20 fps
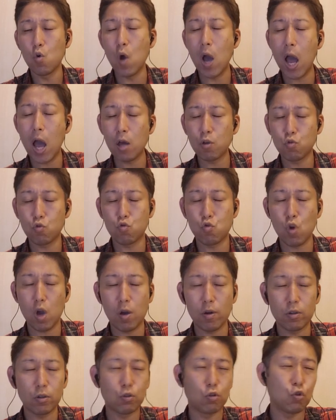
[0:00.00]
うえ
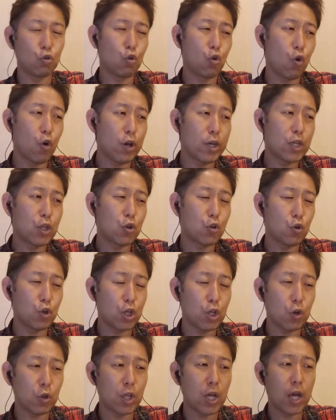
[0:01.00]
じゃすごい
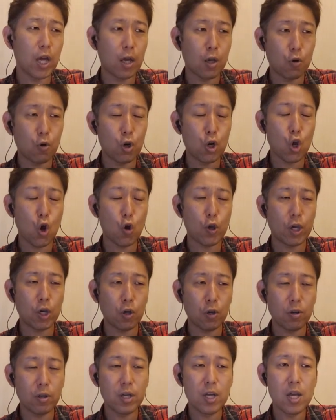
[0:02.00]
低いよね、これりょうき
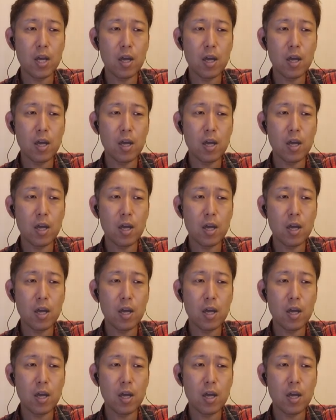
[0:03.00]
くん。